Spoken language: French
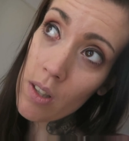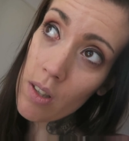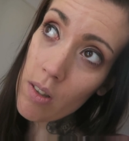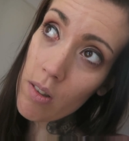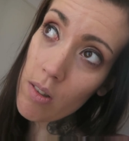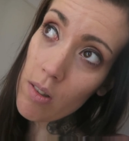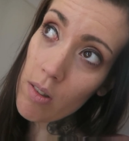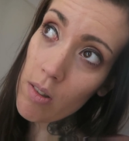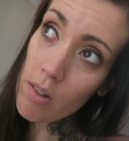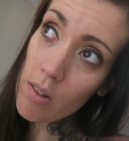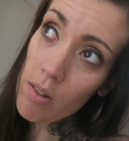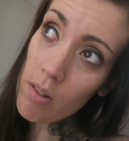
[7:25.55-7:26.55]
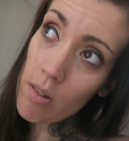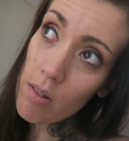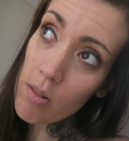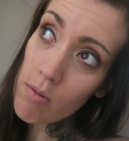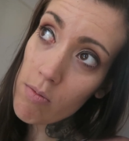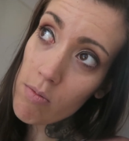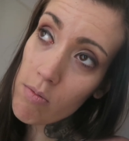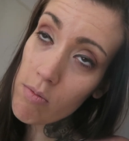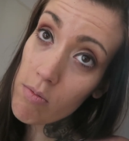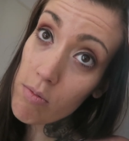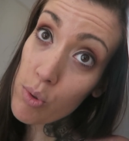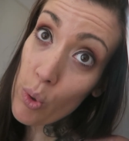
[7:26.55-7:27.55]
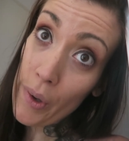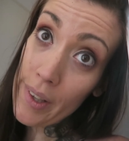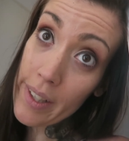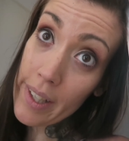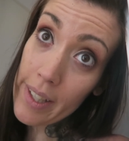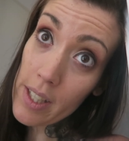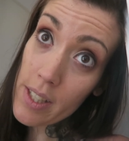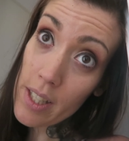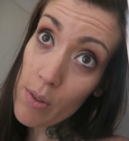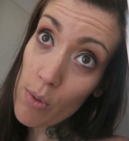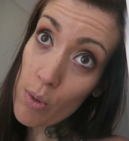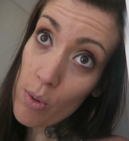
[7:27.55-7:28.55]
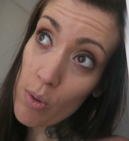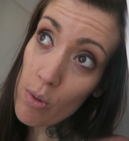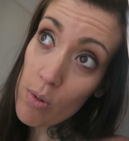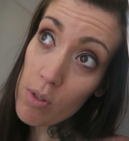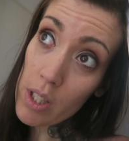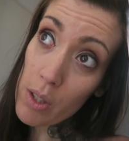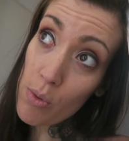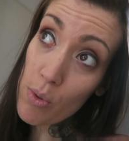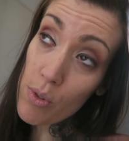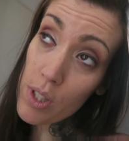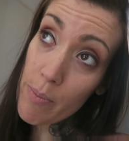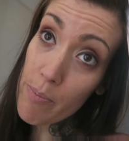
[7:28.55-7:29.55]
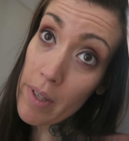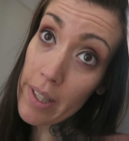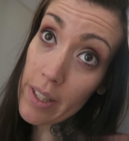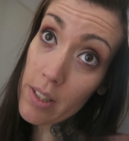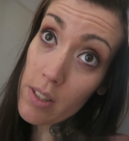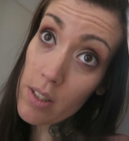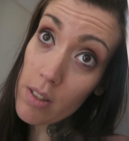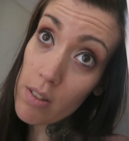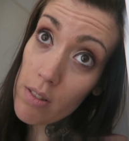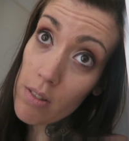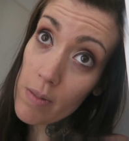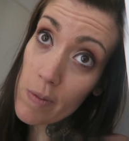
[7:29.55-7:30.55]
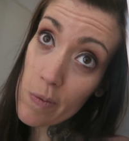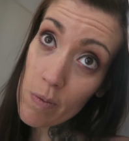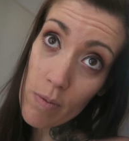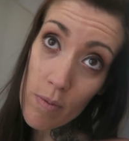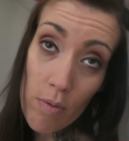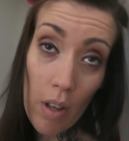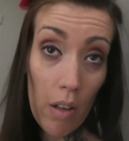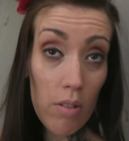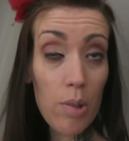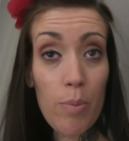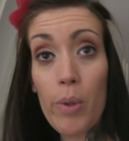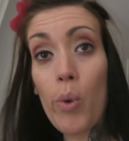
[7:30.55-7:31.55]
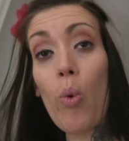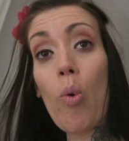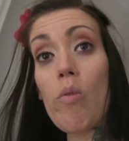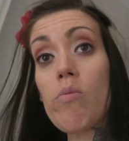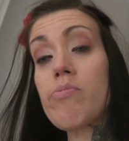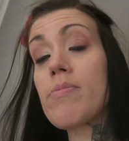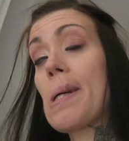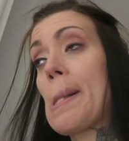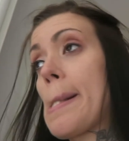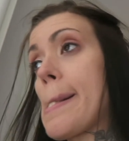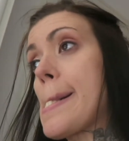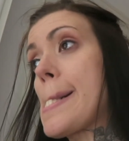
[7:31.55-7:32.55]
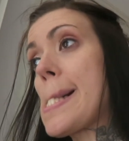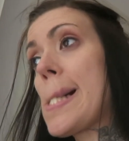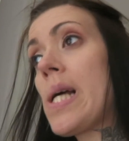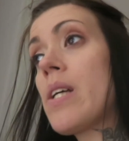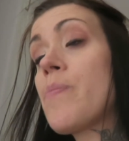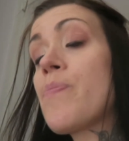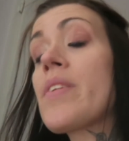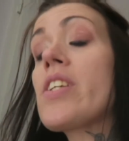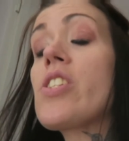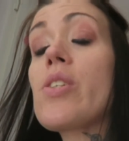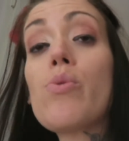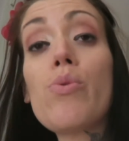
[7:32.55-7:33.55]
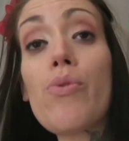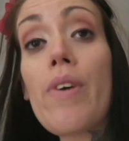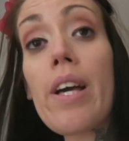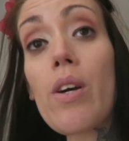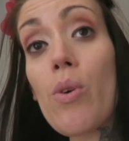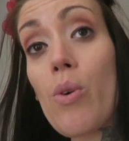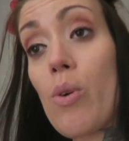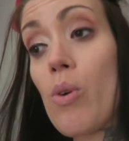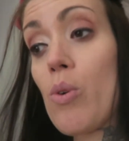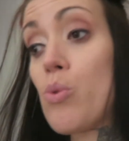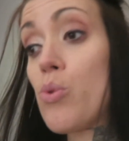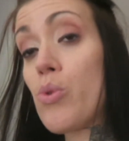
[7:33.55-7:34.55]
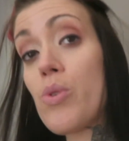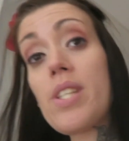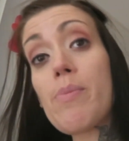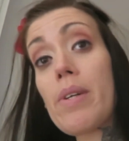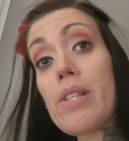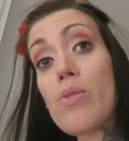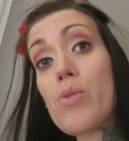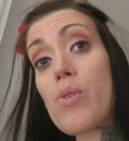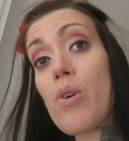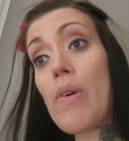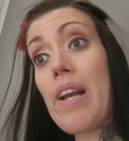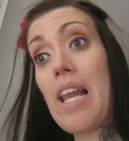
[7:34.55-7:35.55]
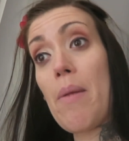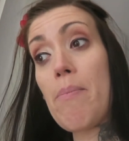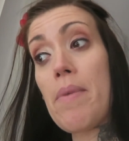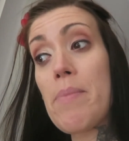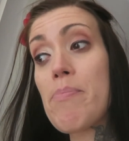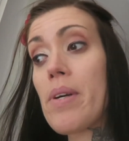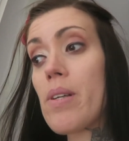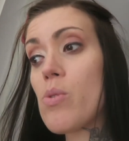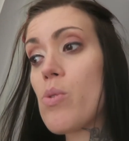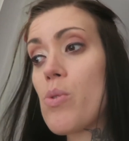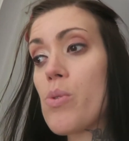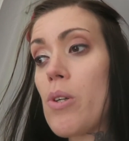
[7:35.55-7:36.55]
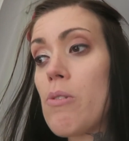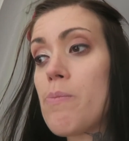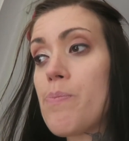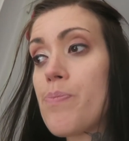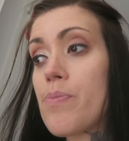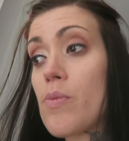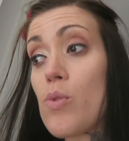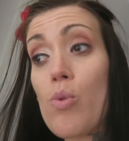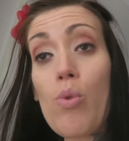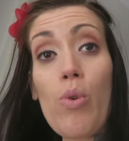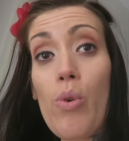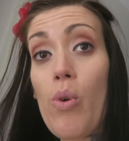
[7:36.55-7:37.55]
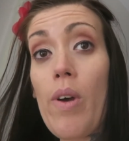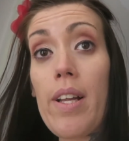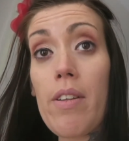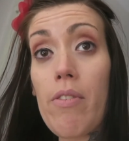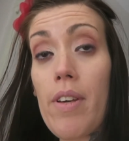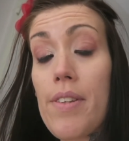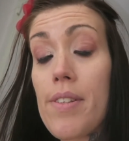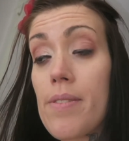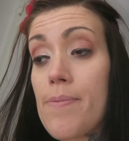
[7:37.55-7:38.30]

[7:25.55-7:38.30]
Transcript: Euh, ça aurait créé cette, euh, cette deuxième maladie. Enfin je sais pas trop. J'ai dû faire une deuxième prise de sang, la même prise de sang, donc à l'IFET.